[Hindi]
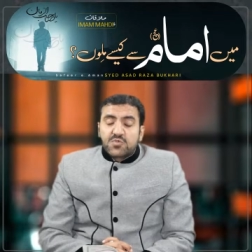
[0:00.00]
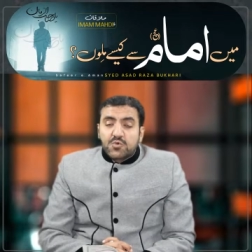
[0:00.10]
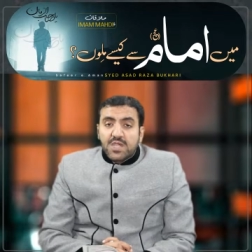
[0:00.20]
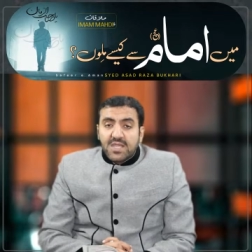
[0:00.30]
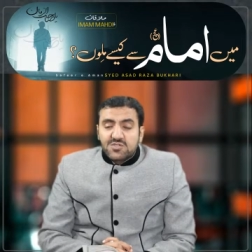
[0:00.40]

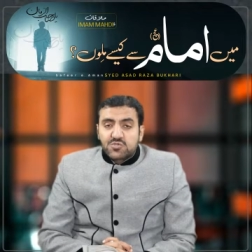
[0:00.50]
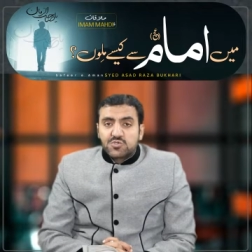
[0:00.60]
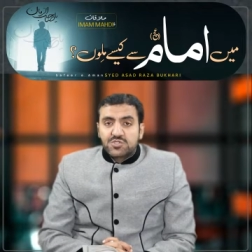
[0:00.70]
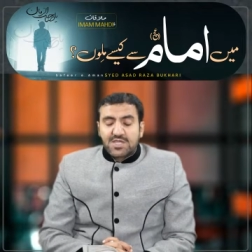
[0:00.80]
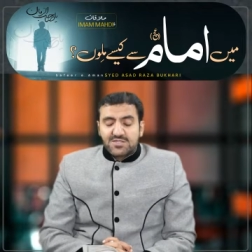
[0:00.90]
तो यही
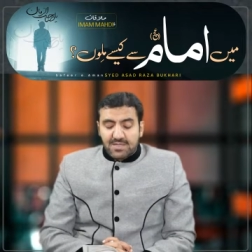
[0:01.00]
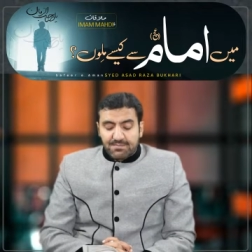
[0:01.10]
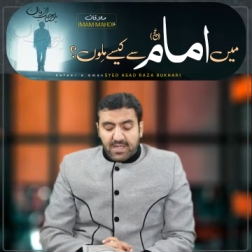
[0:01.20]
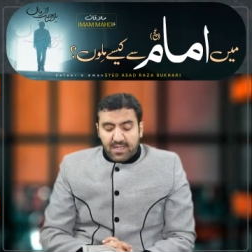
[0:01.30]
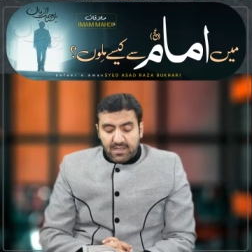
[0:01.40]
सोच के जब
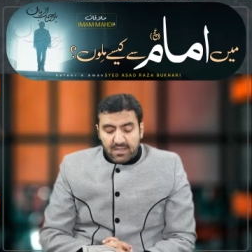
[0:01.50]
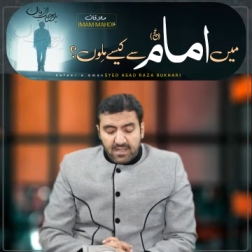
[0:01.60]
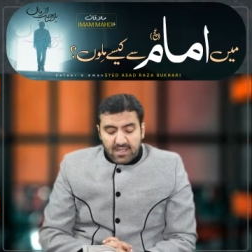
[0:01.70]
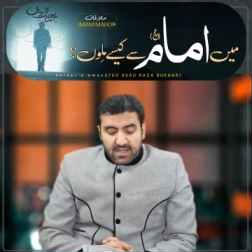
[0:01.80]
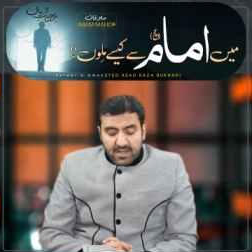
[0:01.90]
मैं
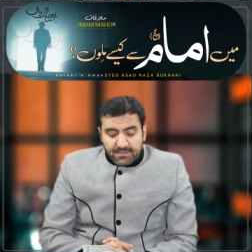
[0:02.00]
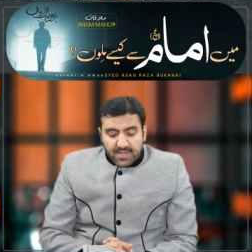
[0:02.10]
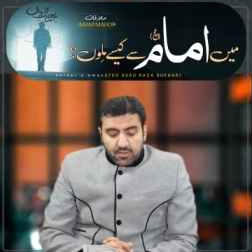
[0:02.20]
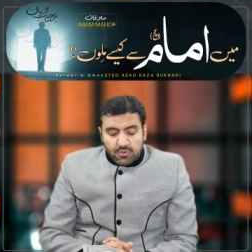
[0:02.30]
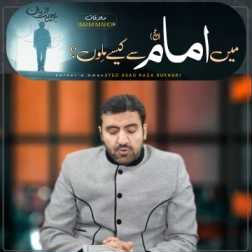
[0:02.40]

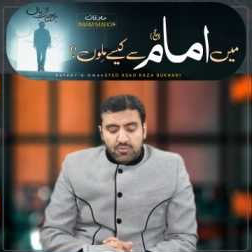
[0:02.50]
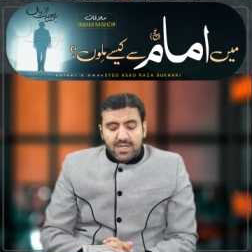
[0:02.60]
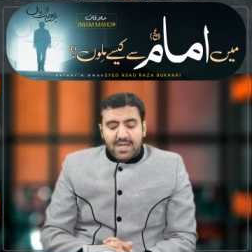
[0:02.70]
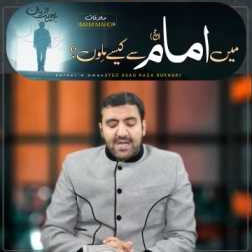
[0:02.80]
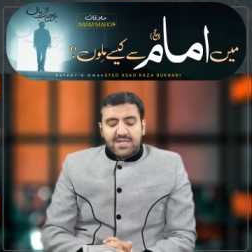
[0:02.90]
मरहूम
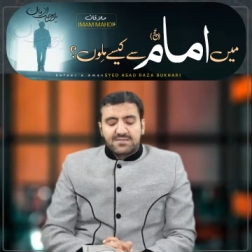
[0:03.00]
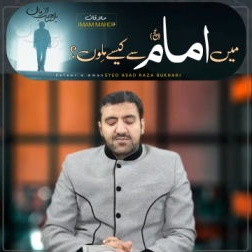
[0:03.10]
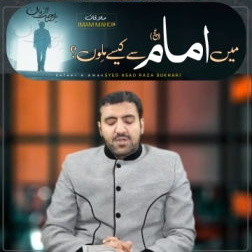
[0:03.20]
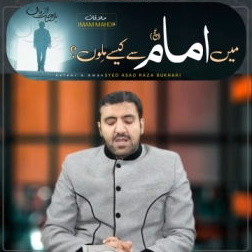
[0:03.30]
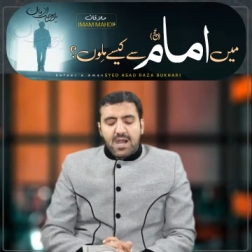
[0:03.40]
हाज
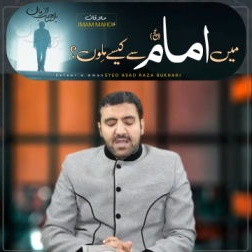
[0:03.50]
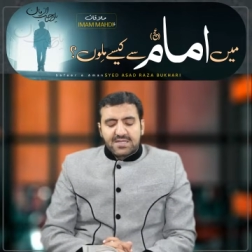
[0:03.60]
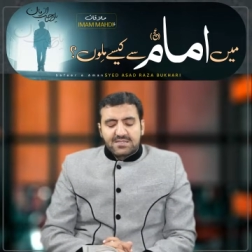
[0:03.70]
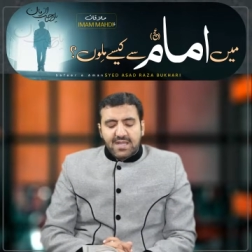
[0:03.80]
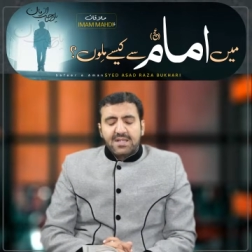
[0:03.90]
मुल्ला
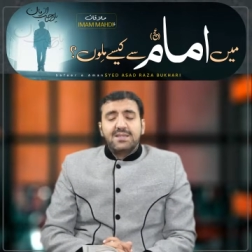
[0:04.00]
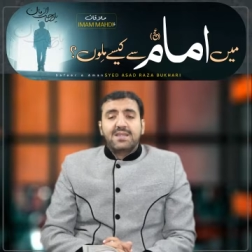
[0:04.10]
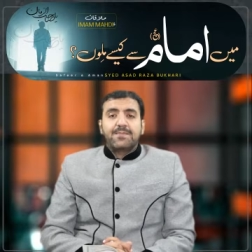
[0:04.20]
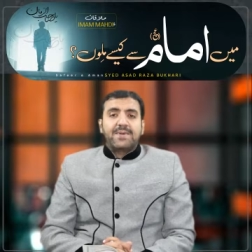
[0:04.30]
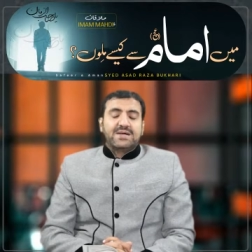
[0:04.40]
आका जान
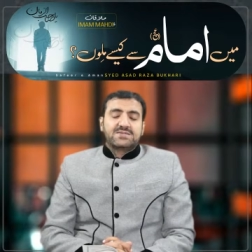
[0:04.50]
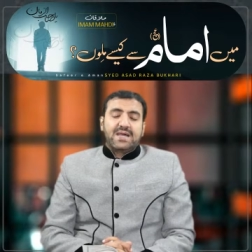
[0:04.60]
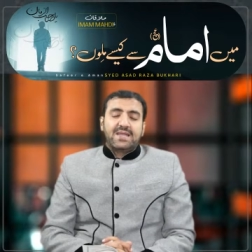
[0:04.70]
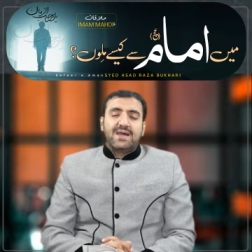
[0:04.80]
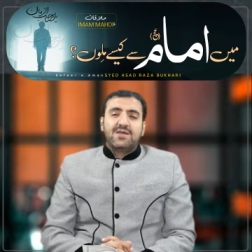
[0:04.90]
के पास
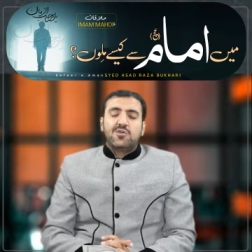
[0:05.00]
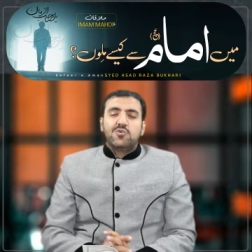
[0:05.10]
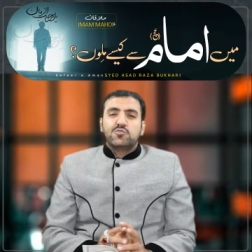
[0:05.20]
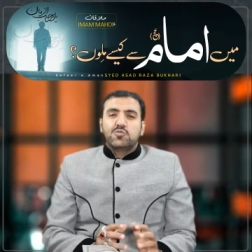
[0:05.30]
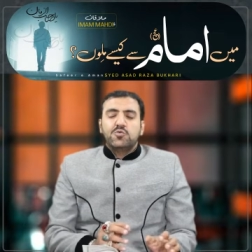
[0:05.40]
आया
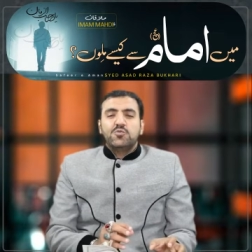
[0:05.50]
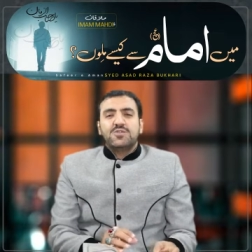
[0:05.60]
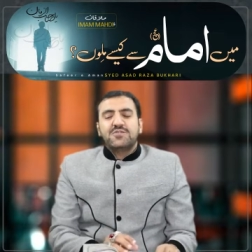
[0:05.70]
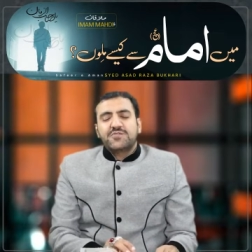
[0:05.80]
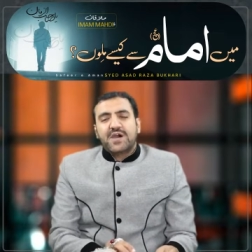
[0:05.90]
तो
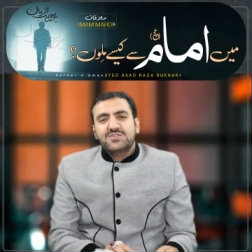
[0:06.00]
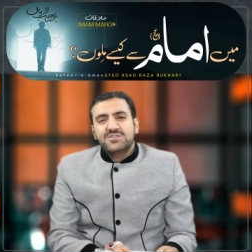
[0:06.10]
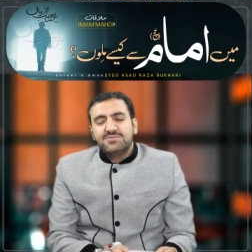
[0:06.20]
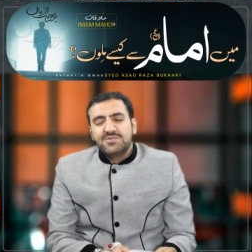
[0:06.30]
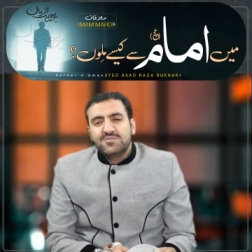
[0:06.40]
उन्होंने
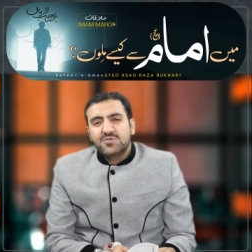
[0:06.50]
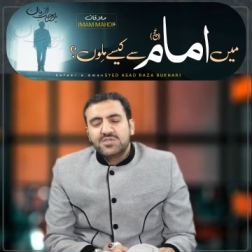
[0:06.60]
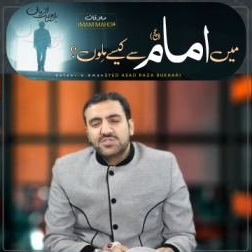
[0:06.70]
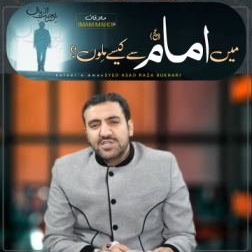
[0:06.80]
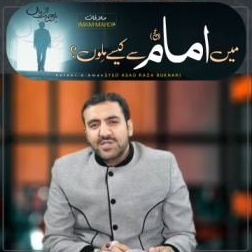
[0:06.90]
फ़ारसी में
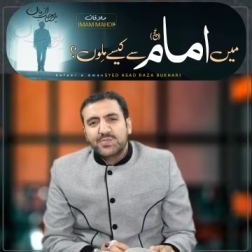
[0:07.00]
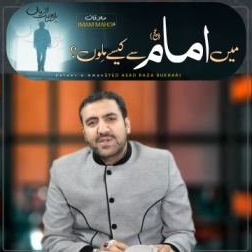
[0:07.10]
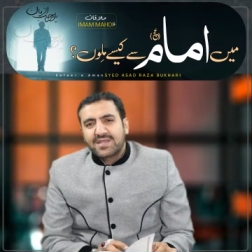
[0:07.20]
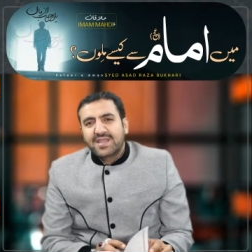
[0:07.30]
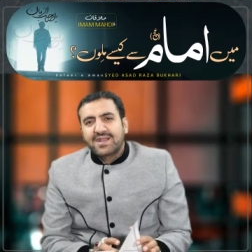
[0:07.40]
मुझे शेर
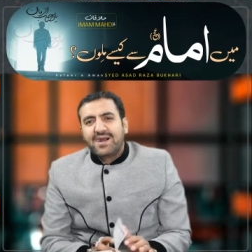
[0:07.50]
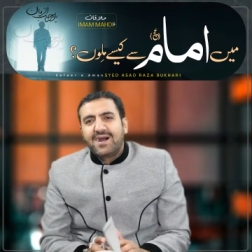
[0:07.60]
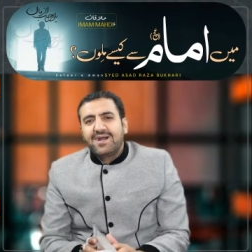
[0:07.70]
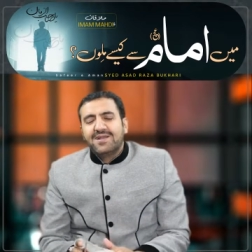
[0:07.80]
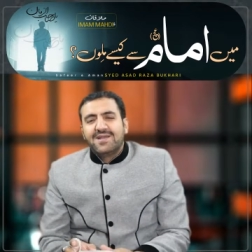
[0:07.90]
पढ़ के
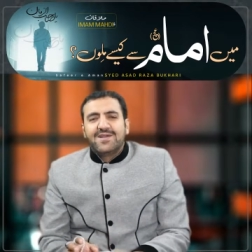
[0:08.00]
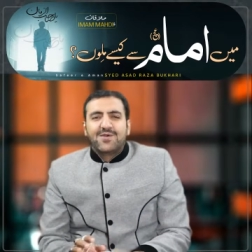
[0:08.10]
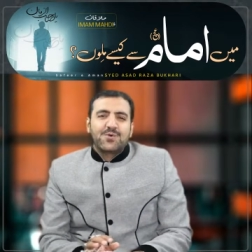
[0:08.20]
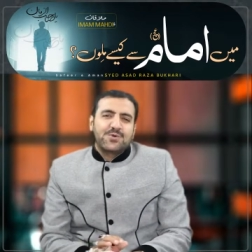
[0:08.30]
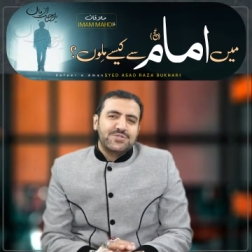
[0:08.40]
कहा
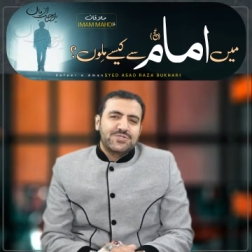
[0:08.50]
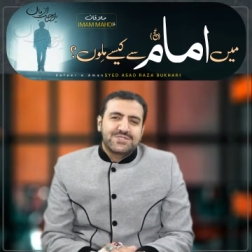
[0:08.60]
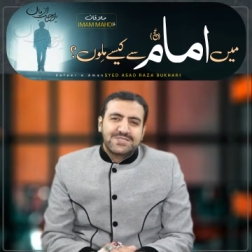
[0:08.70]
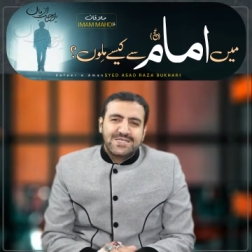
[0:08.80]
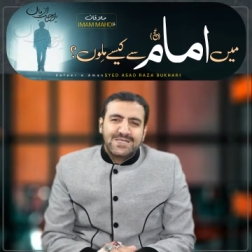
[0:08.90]
खुश
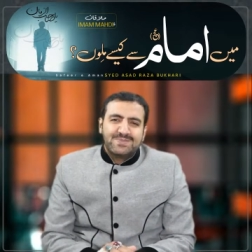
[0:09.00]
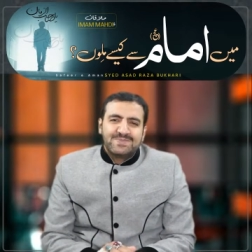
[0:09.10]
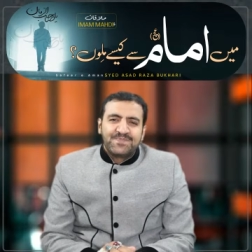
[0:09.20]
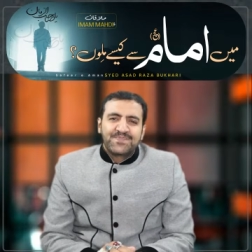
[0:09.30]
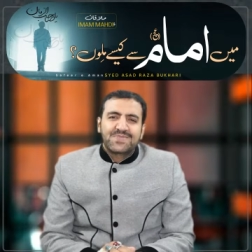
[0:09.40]

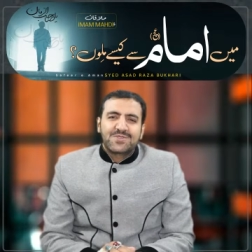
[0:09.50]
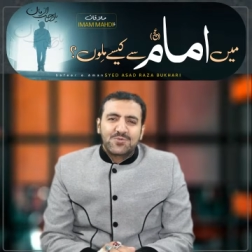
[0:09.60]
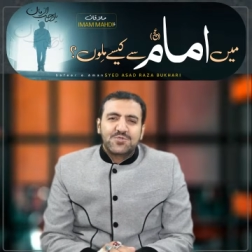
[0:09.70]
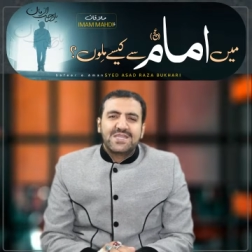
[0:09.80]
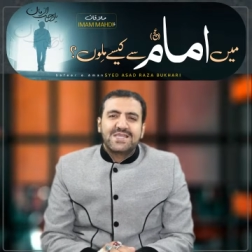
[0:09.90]
नसीब
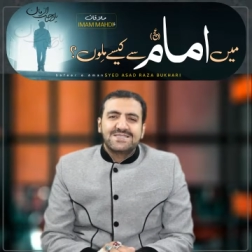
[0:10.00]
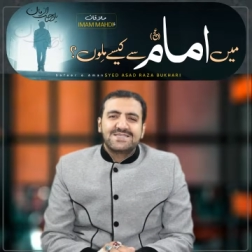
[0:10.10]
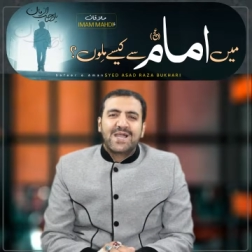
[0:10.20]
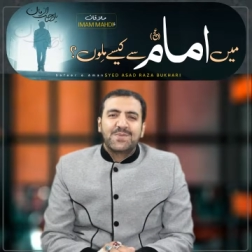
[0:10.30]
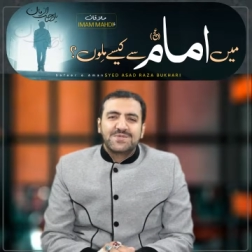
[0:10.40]
तुझे तो
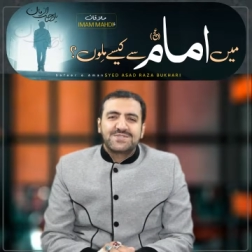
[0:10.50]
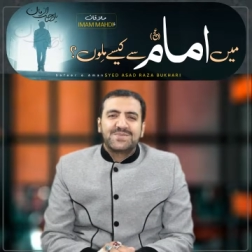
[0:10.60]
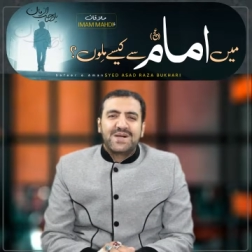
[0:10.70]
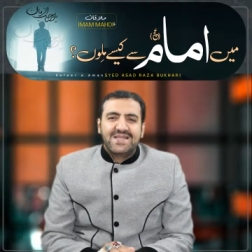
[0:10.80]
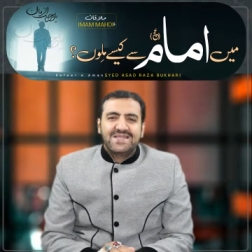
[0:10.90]
साहिब
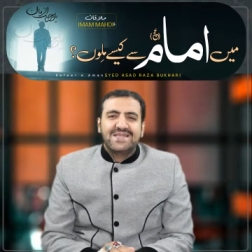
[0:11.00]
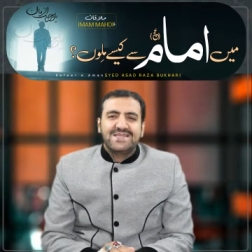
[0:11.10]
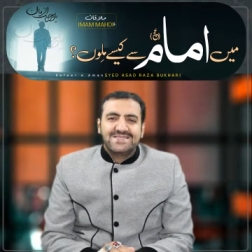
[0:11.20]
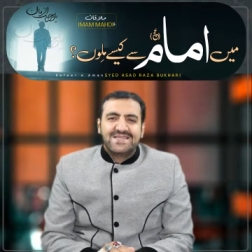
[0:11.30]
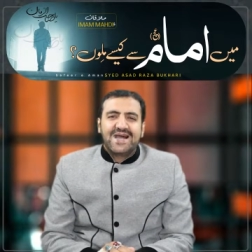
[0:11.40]
ज़मान
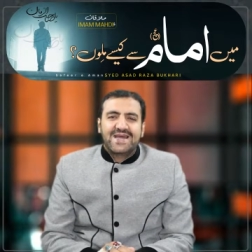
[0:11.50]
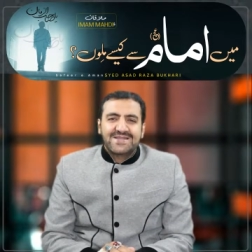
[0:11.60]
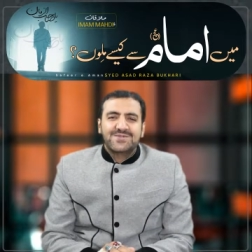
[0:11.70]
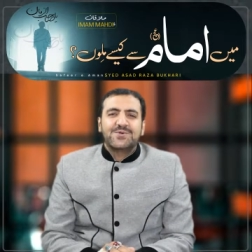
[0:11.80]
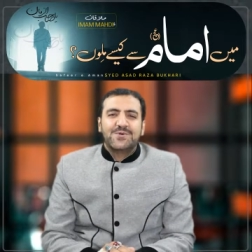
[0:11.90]
की
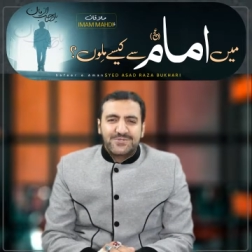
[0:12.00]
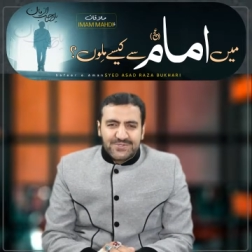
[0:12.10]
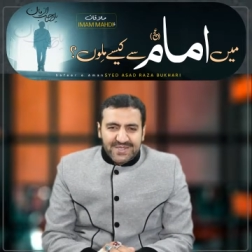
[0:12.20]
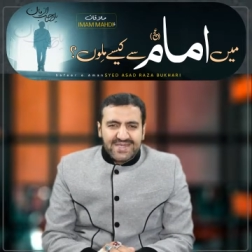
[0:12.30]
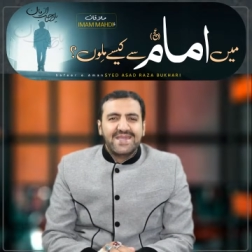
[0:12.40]
ज़ियारत हो
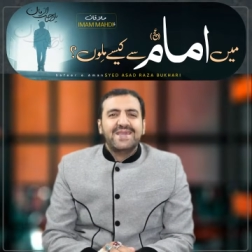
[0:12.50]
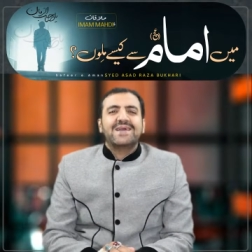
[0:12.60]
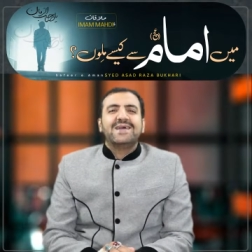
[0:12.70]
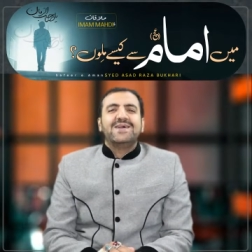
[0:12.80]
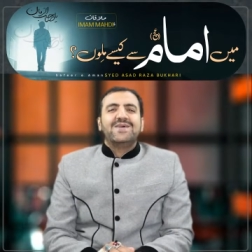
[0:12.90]
चुकी है
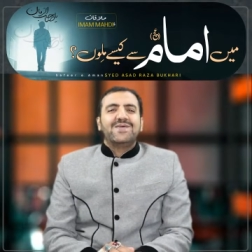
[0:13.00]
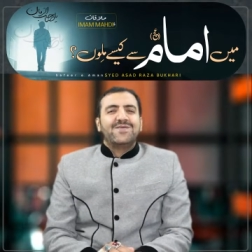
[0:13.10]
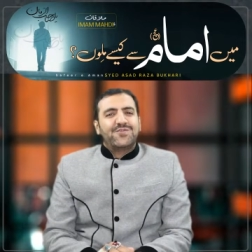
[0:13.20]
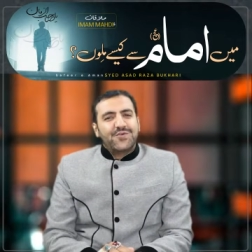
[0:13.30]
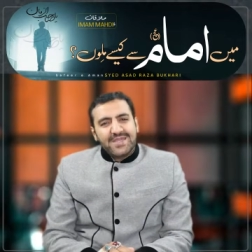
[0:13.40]

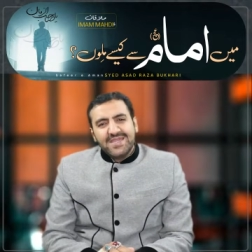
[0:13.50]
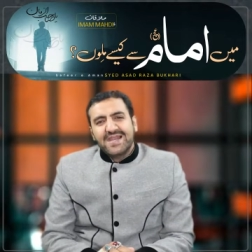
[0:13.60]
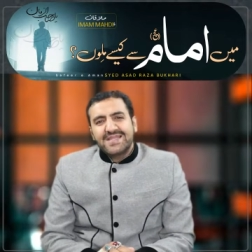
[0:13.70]
वही